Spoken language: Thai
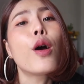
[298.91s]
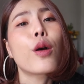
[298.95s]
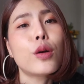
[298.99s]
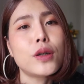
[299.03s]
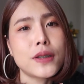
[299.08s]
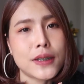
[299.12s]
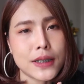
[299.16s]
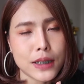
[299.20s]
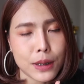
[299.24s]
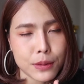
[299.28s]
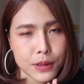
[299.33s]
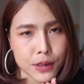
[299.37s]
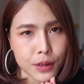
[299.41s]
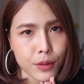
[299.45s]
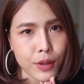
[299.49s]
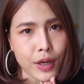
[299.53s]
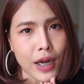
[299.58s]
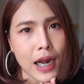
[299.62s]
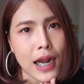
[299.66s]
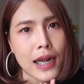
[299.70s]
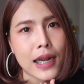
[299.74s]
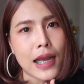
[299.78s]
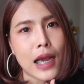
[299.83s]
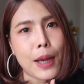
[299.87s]
กด
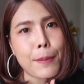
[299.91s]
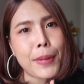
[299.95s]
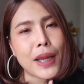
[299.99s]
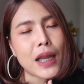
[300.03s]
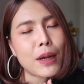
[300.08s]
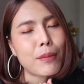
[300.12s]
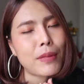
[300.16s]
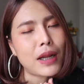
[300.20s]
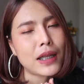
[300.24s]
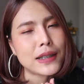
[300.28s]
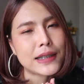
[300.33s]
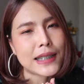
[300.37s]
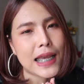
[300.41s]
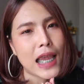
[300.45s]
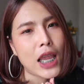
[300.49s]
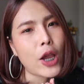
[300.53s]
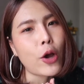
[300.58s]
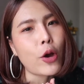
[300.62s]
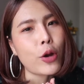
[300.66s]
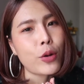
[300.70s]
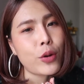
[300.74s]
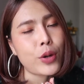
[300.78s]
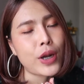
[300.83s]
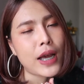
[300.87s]
subscribe นะคะ เป็นกำลังใจให้
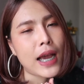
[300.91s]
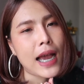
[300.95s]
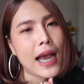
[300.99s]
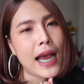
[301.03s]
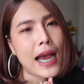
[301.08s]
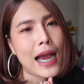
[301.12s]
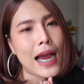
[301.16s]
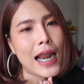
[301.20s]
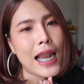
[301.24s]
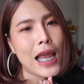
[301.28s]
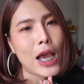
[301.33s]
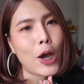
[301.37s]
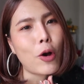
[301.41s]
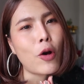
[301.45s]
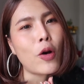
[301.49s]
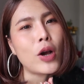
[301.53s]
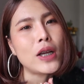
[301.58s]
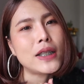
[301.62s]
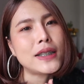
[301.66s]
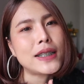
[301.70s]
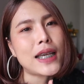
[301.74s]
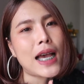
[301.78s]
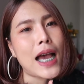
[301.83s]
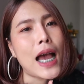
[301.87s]
ออยด้วยนะคะ แล้วออ
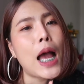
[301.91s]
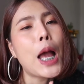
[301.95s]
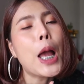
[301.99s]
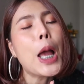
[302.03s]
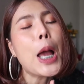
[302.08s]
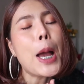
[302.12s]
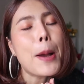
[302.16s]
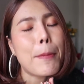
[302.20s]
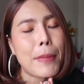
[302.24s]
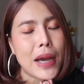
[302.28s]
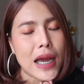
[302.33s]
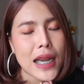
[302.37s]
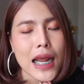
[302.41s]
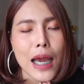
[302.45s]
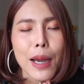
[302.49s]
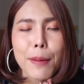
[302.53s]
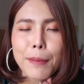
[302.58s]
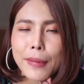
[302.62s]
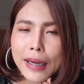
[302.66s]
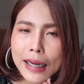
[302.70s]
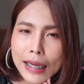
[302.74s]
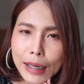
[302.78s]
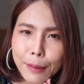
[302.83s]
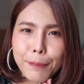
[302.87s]
ยจะมา
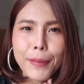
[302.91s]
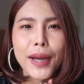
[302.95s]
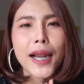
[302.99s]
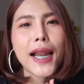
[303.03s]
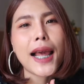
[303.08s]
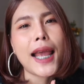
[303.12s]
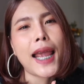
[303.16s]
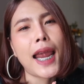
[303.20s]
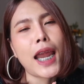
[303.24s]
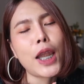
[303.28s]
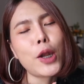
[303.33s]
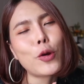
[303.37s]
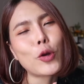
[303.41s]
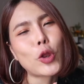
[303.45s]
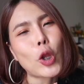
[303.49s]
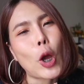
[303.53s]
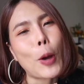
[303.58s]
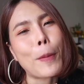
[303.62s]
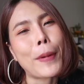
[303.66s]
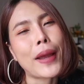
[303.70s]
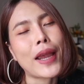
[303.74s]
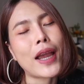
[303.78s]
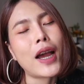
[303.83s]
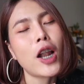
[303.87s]
ทำคลิปอะไรให้ดูต่
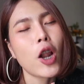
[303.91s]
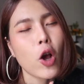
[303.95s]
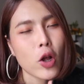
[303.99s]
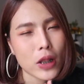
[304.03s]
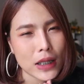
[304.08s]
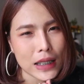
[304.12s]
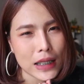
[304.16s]
อไปก็รอ